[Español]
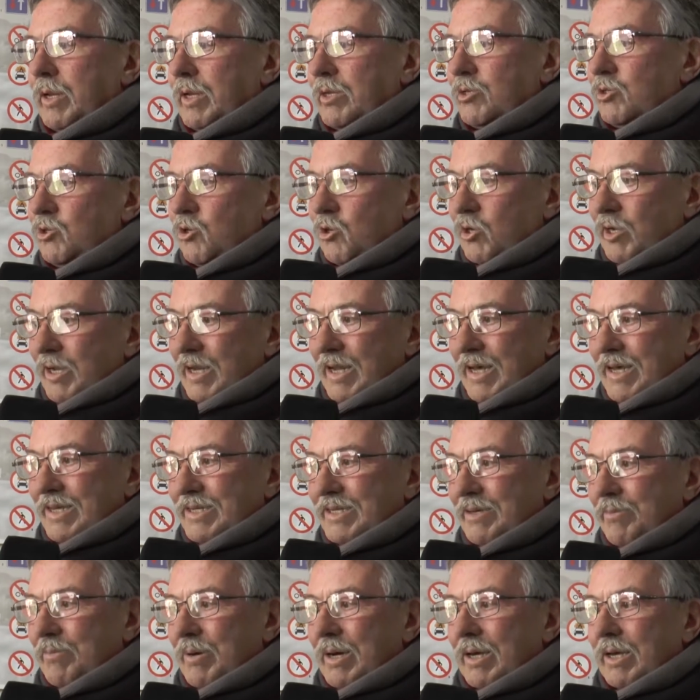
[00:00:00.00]
nacional,
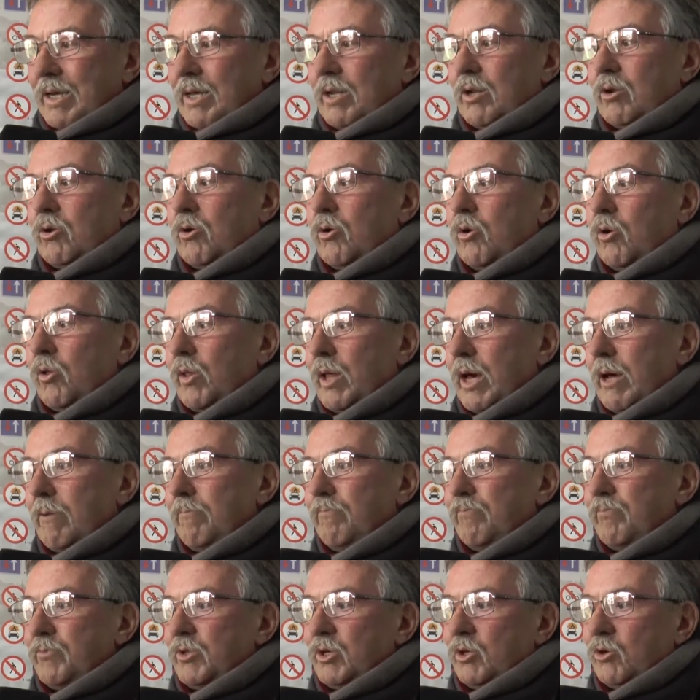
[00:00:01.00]
esa máquina no nos
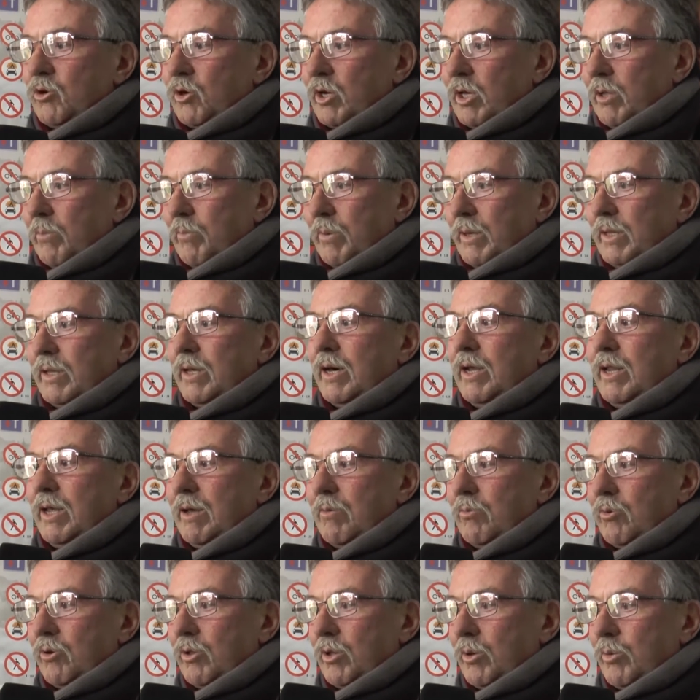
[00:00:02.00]
dan, sino que
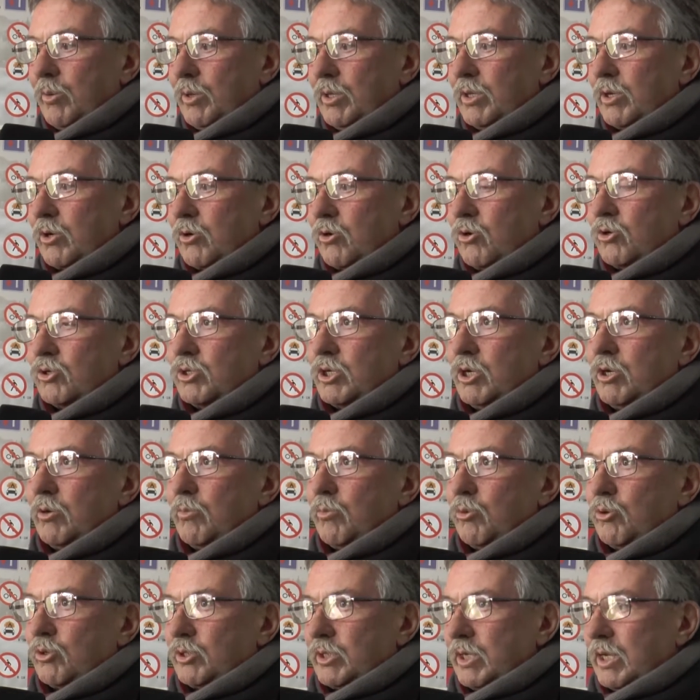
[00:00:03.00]
dependeríamos de Villa Rosario
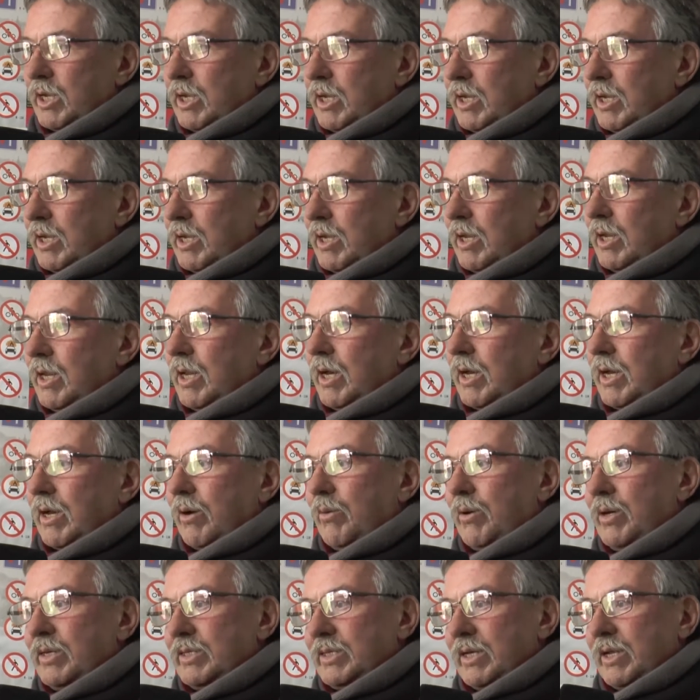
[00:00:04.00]
por ser la
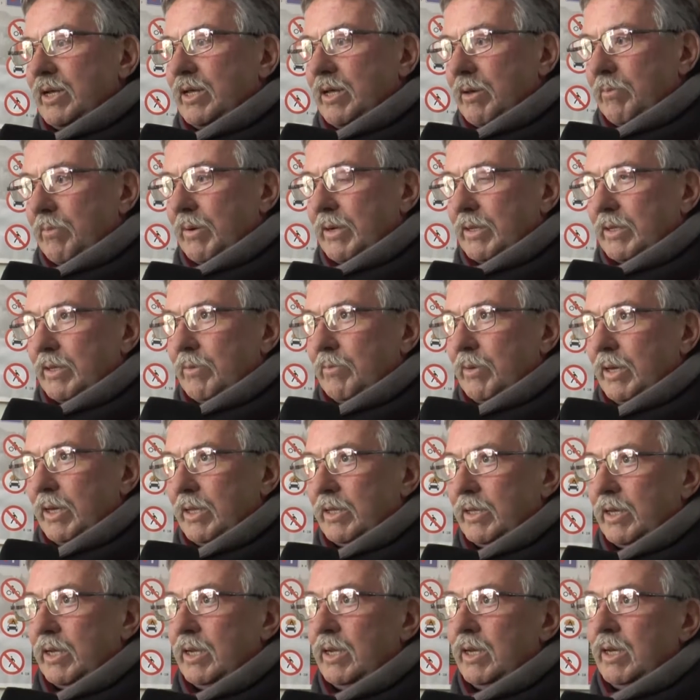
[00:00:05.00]
cabecera
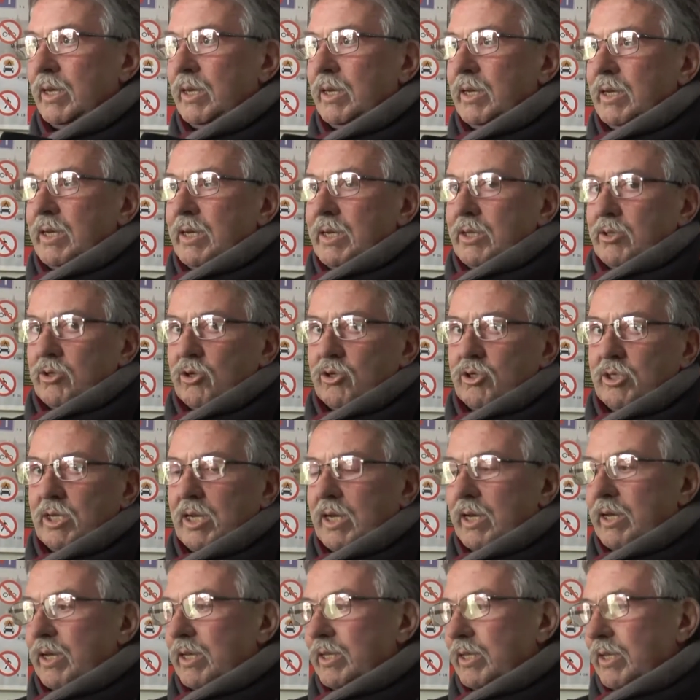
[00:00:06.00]
departamental. Entonces
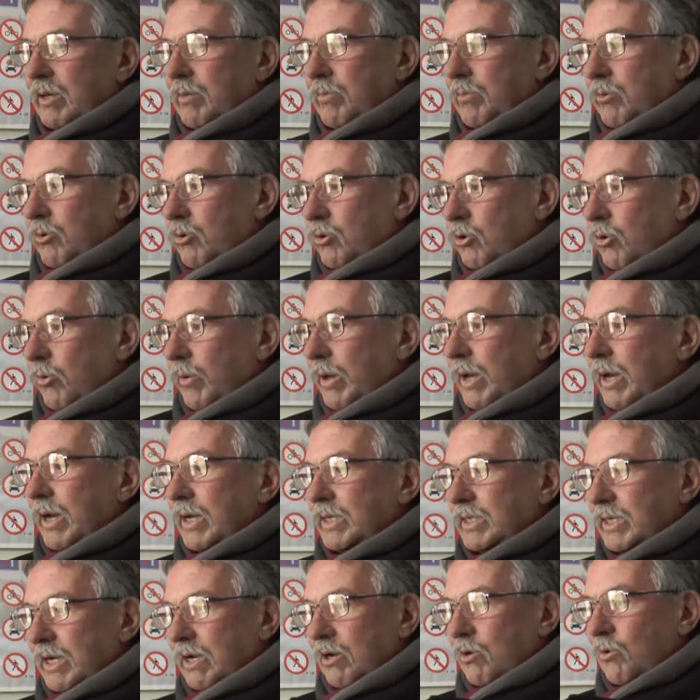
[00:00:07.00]
la gente cuando venga
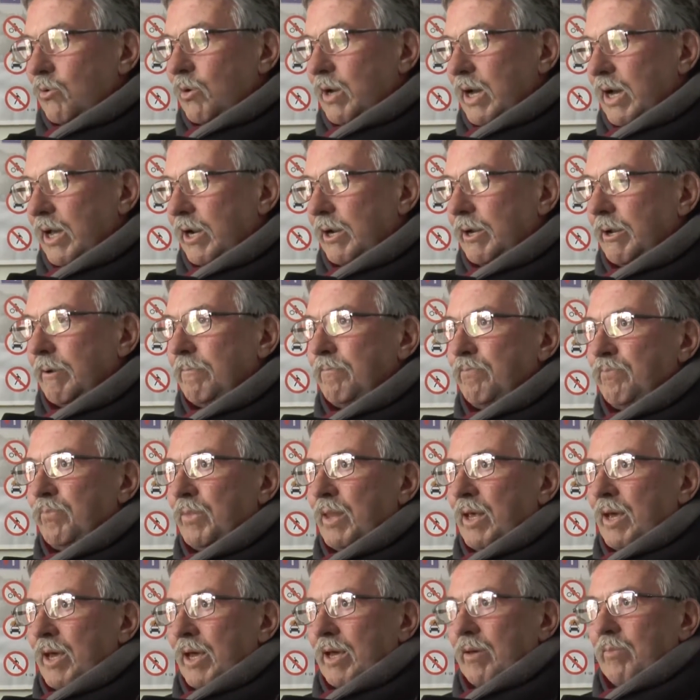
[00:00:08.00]
a sacar un carnet,
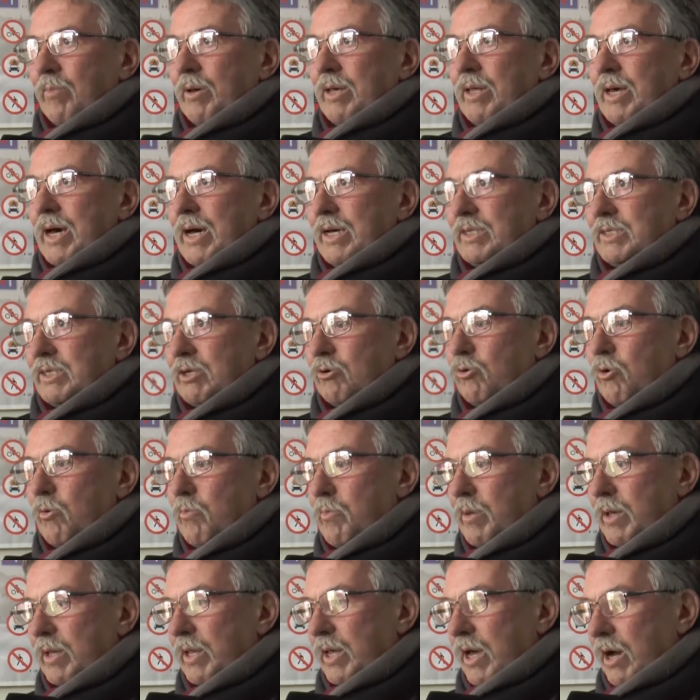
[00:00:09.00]
en vez de hacerlo en
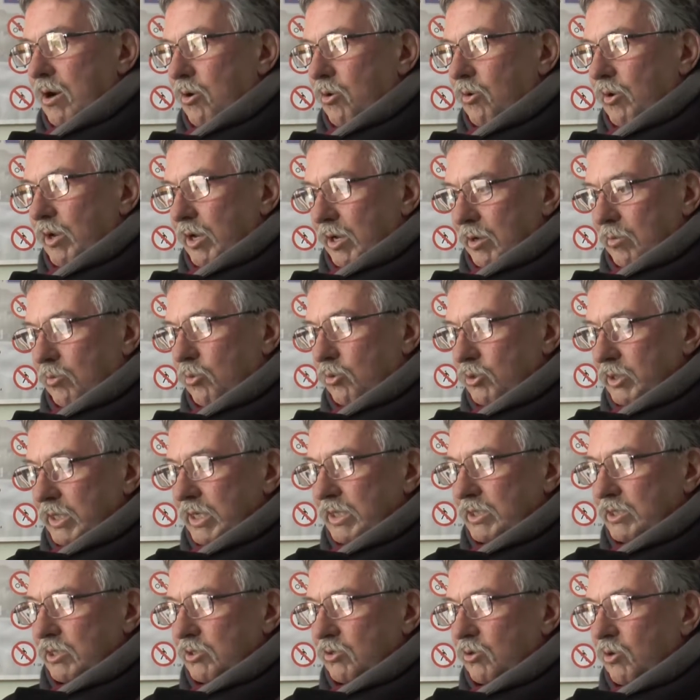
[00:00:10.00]
media hora como está
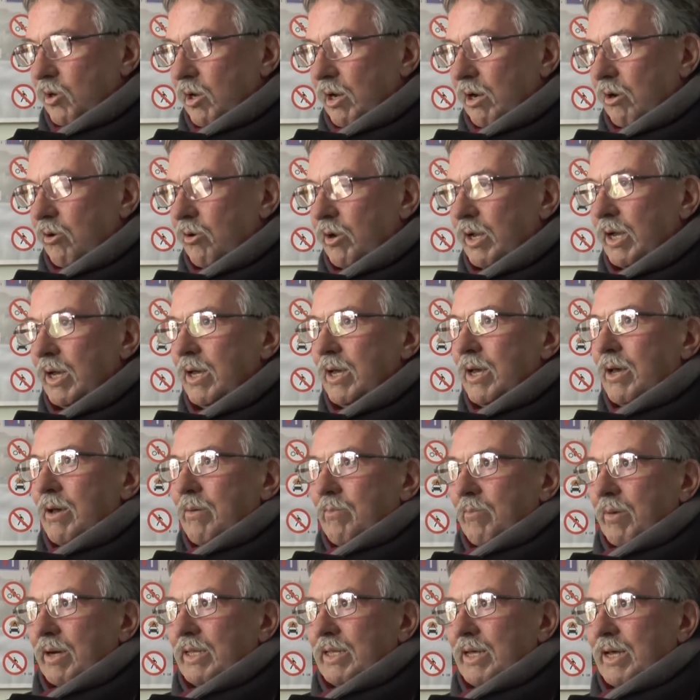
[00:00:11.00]
haciendo ahora,
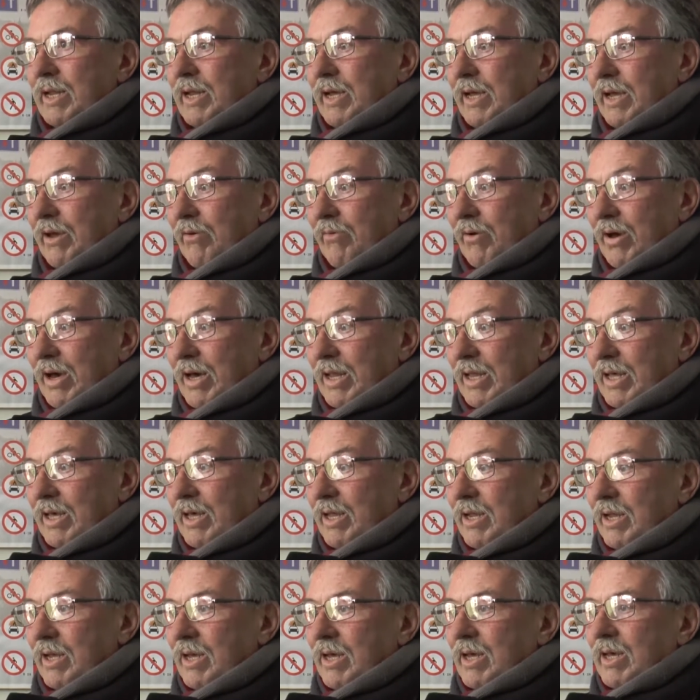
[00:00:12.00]
va a tener que
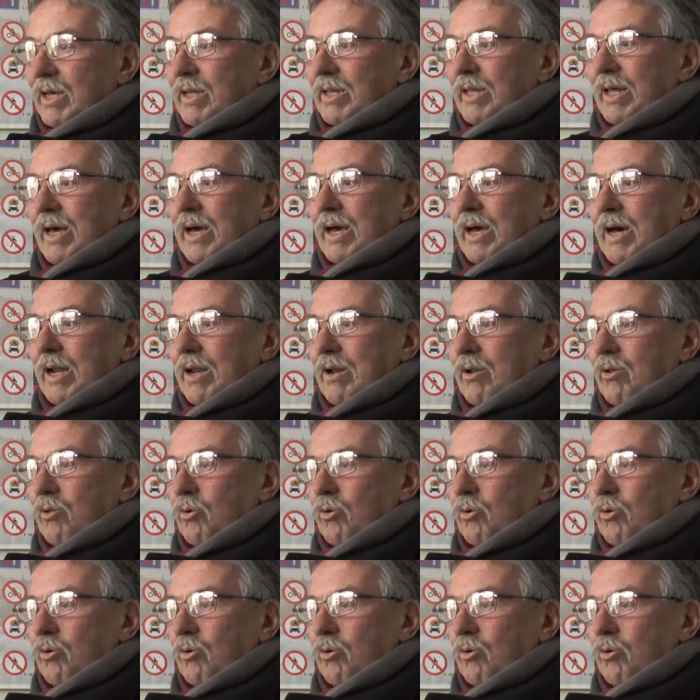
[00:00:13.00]
venir, dejar la